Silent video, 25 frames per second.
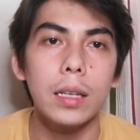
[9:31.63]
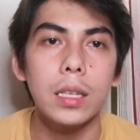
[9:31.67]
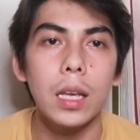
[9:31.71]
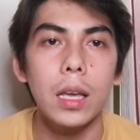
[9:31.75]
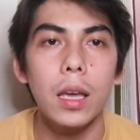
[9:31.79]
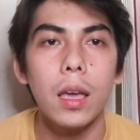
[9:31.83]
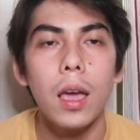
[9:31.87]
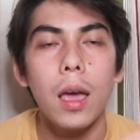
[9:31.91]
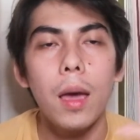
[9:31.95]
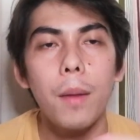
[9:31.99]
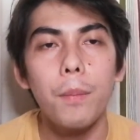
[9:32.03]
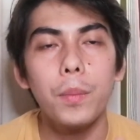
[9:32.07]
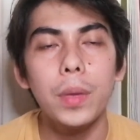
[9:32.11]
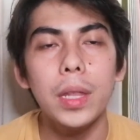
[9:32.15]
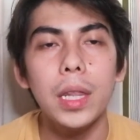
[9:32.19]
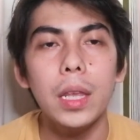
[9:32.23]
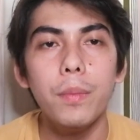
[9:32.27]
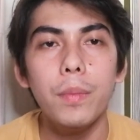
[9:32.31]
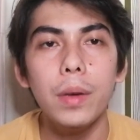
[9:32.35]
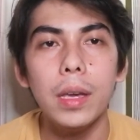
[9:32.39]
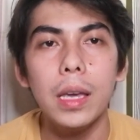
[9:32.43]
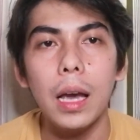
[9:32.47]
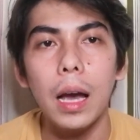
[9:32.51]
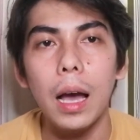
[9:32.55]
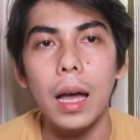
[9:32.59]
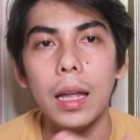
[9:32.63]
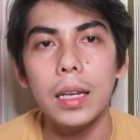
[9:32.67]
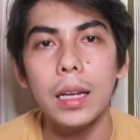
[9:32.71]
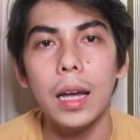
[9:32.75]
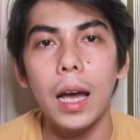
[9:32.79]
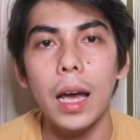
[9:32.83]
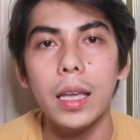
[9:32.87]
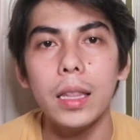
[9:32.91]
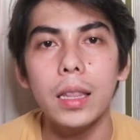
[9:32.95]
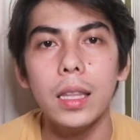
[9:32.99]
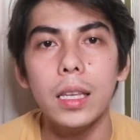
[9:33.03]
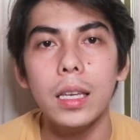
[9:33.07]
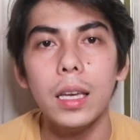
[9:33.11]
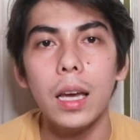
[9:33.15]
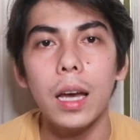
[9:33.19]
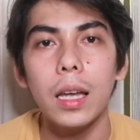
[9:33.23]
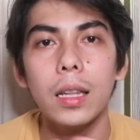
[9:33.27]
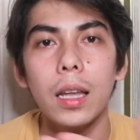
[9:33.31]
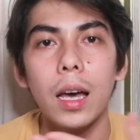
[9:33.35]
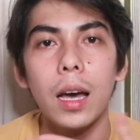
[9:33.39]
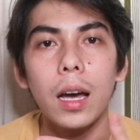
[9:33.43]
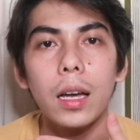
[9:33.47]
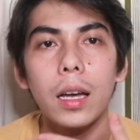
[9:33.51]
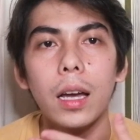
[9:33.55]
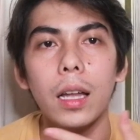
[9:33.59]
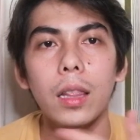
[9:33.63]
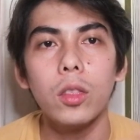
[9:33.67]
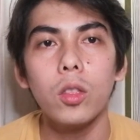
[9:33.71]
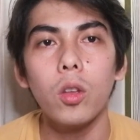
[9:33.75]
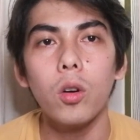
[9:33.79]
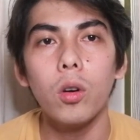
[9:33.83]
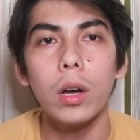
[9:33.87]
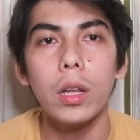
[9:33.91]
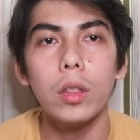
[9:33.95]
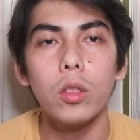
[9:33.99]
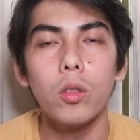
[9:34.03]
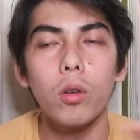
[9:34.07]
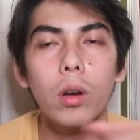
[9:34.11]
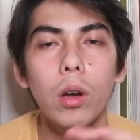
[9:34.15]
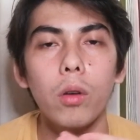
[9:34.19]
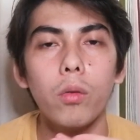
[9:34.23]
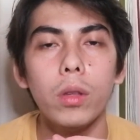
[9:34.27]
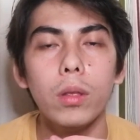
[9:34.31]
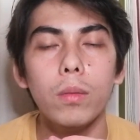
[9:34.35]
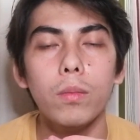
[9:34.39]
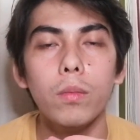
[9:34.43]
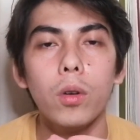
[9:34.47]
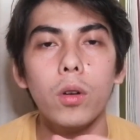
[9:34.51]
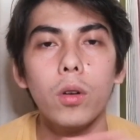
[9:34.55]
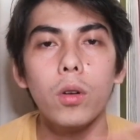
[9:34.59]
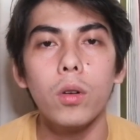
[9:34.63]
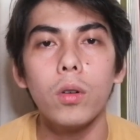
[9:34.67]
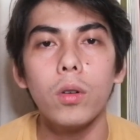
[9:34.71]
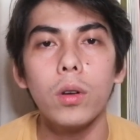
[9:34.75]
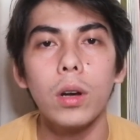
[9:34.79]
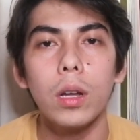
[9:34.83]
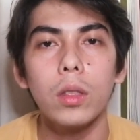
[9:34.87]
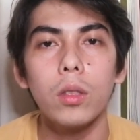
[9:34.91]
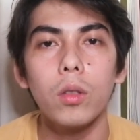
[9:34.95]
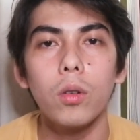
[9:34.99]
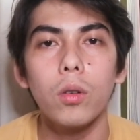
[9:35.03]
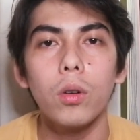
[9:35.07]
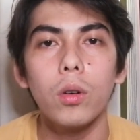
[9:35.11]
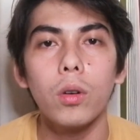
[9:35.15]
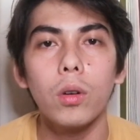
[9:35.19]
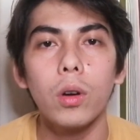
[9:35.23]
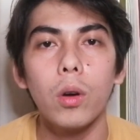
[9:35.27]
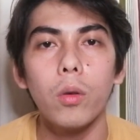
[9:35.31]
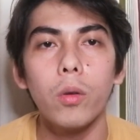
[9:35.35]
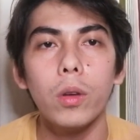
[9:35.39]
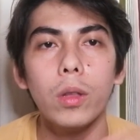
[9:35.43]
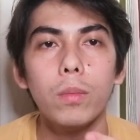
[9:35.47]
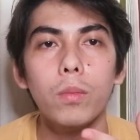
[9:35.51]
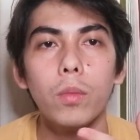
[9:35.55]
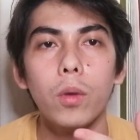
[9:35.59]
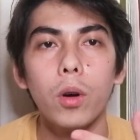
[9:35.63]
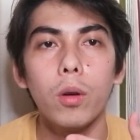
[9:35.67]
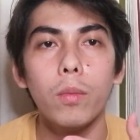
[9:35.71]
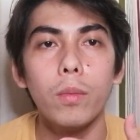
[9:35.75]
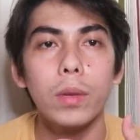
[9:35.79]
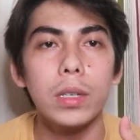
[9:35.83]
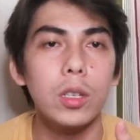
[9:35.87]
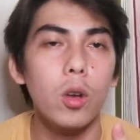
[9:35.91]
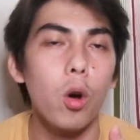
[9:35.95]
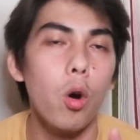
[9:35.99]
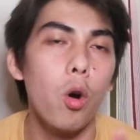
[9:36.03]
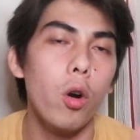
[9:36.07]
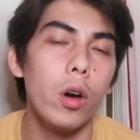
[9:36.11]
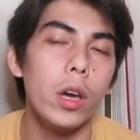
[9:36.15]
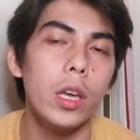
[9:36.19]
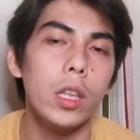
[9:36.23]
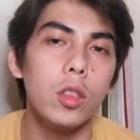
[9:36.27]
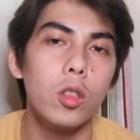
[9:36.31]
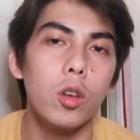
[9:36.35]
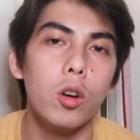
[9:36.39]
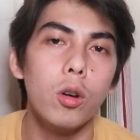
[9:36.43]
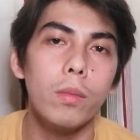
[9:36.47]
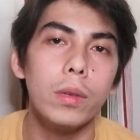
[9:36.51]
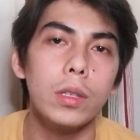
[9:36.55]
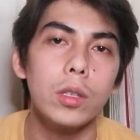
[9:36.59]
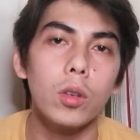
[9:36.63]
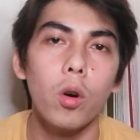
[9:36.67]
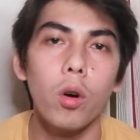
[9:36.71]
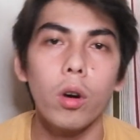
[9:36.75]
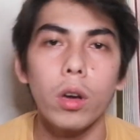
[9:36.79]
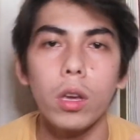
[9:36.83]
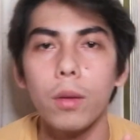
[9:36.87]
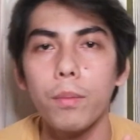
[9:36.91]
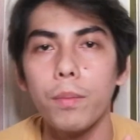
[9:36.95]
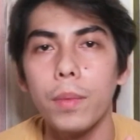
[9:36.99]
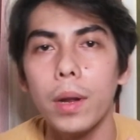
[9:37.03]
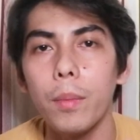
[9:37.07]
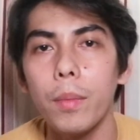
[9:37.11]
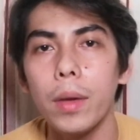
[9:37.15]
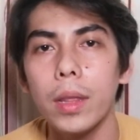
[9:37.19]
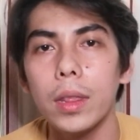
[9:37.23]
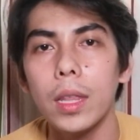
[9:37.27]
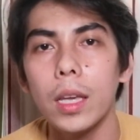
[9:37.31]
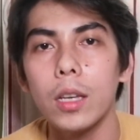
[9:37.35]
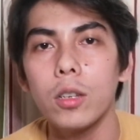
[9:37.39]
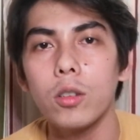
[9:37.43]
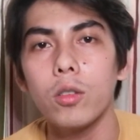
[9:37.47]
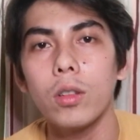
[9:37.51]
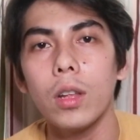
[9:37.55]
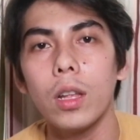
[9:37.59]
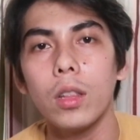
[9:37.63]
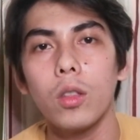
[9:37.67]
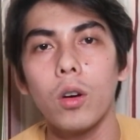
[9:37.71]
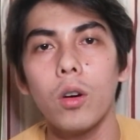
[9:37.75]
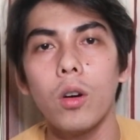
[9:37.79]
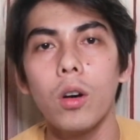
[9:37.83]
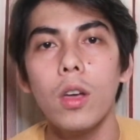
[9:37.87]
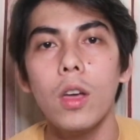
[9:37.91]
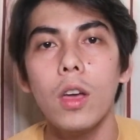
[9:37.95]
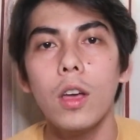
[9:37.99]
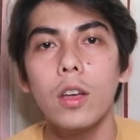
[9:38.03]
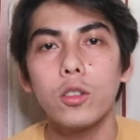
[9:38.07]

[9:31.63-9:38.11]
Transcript: Kasi binibigyan ka niya idea na ganto, ganto gawin mo, ganto gawin mo, mas okay ito, mas okay implementation na to.